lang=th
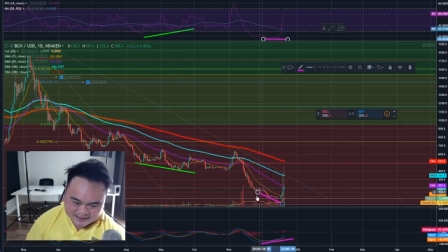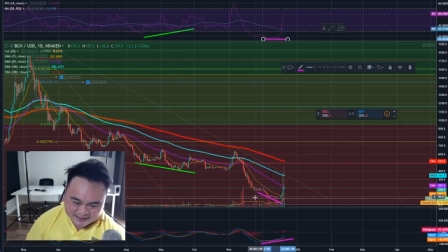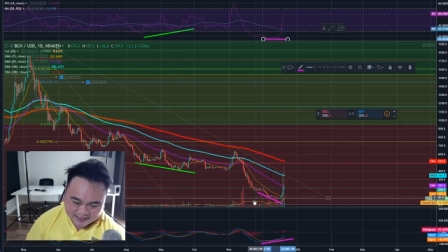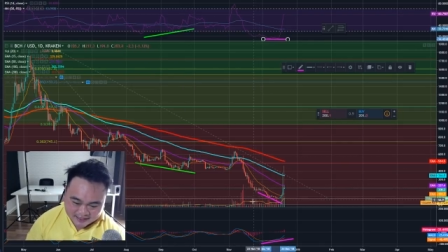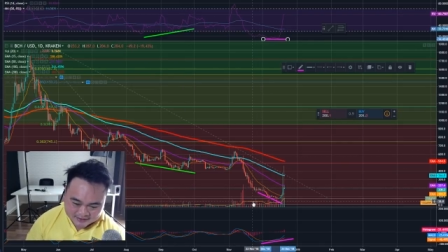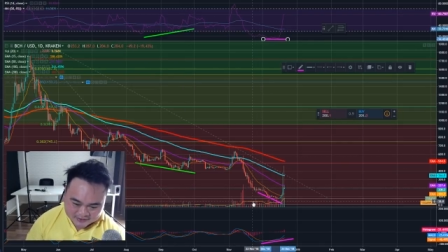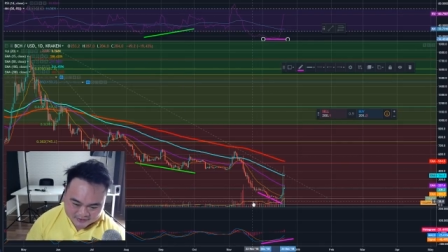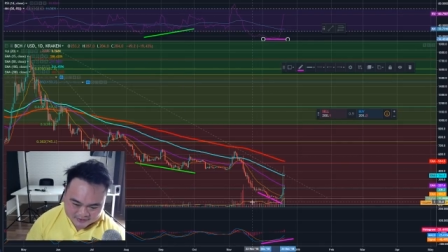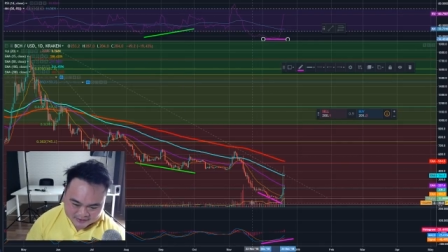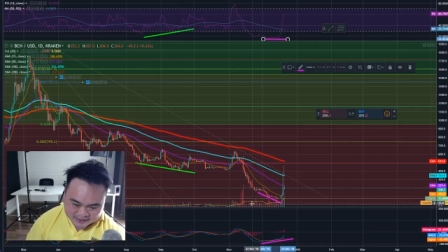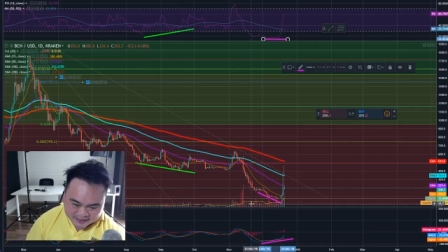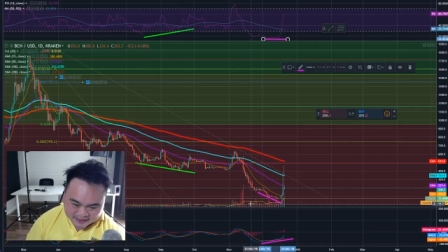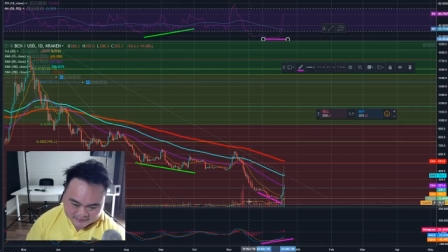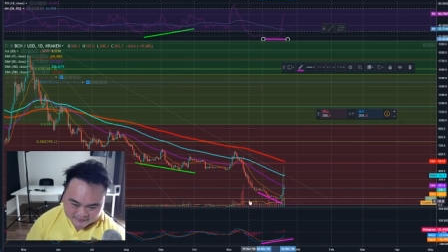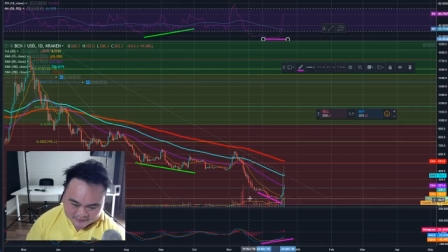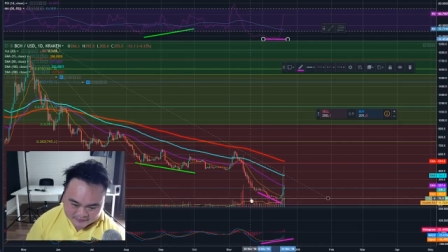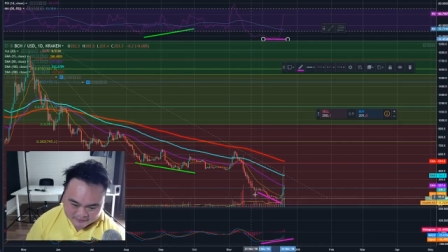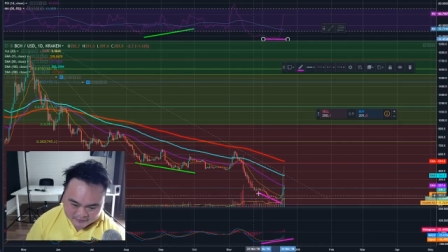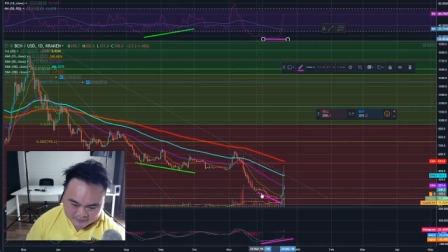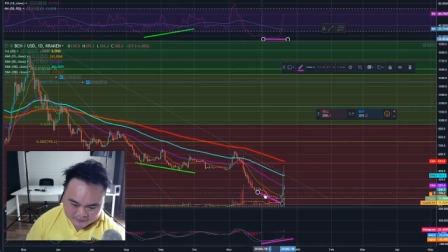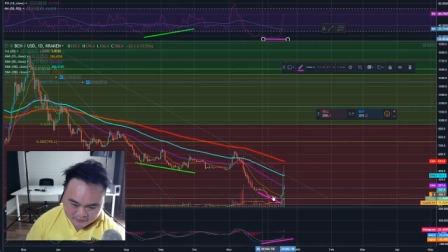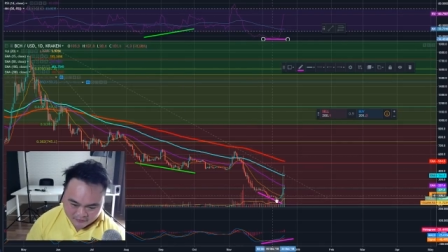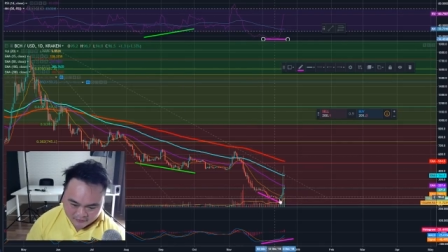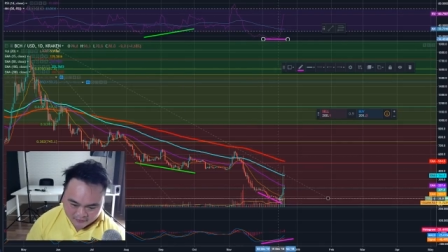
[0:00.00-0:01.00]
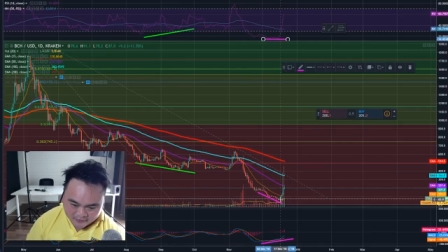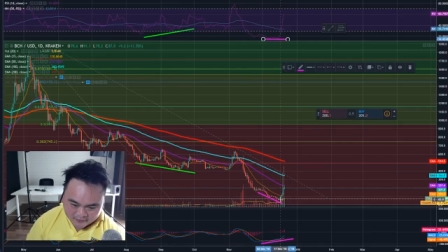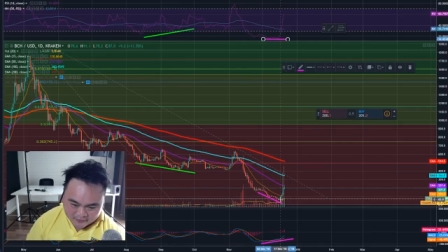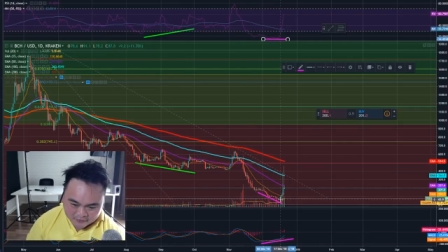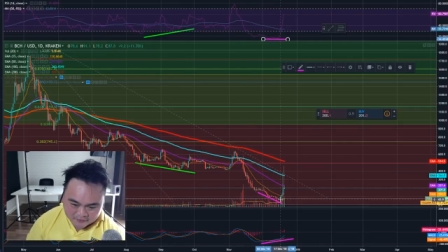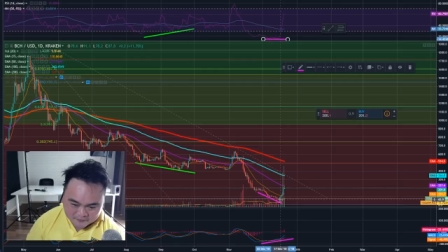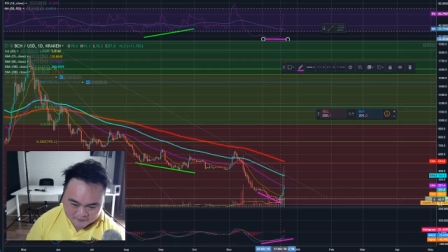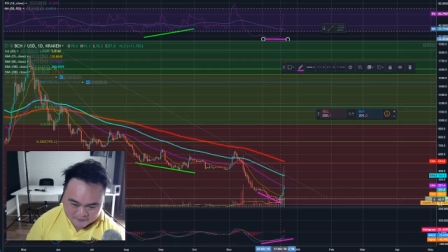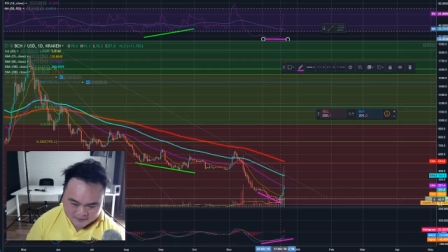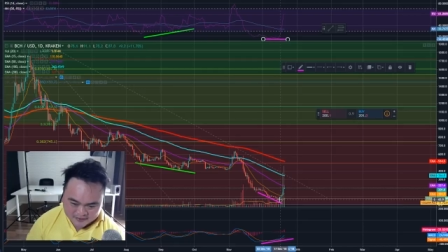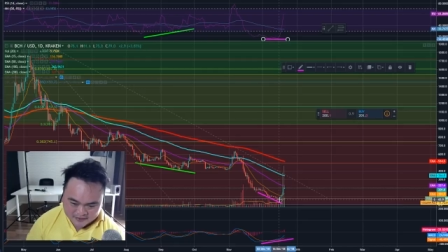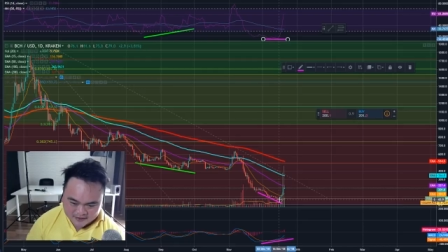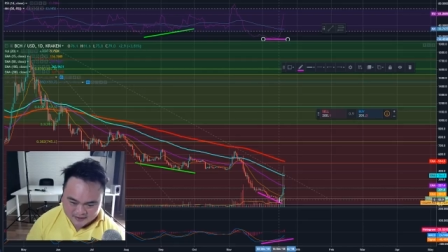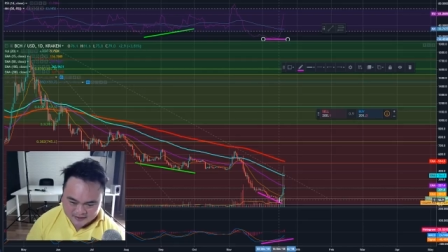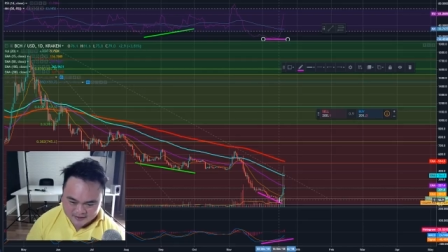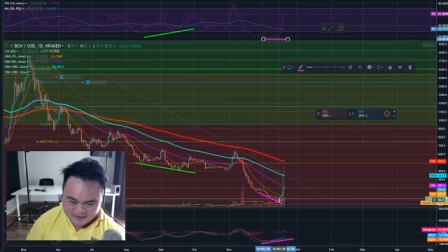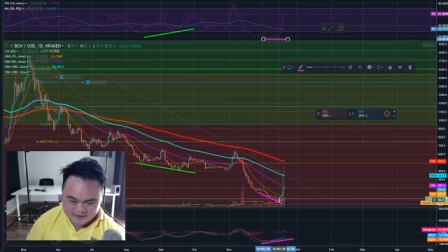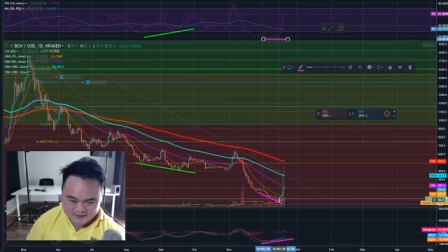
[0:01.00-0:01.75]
แต่ตรงเนี้ยมันมี volume ไง